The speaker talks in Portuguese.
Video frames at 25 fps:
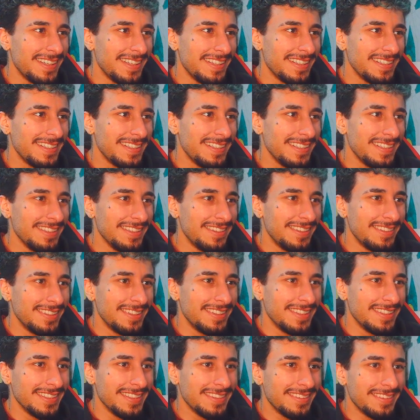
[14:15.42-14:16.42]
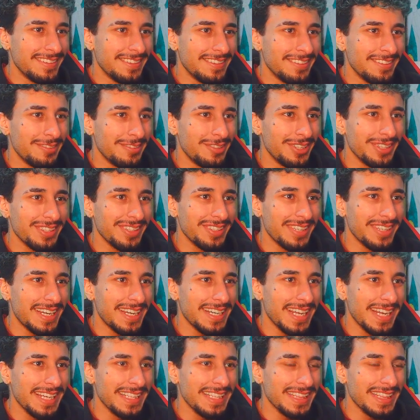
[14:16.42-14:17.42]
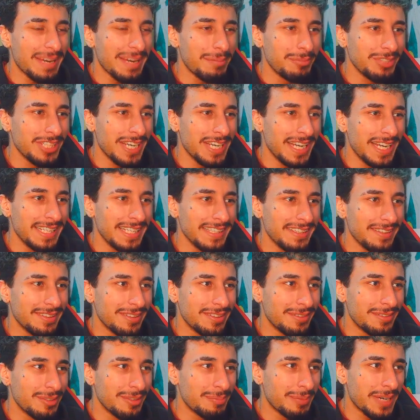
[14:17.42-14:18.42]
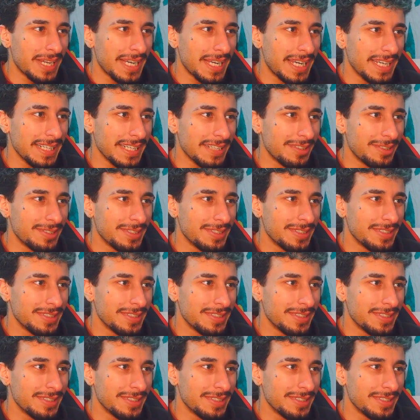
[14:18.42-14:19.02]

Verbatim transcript: Que doido. O outro lado ali tá bugado, então não vou pra lá, não.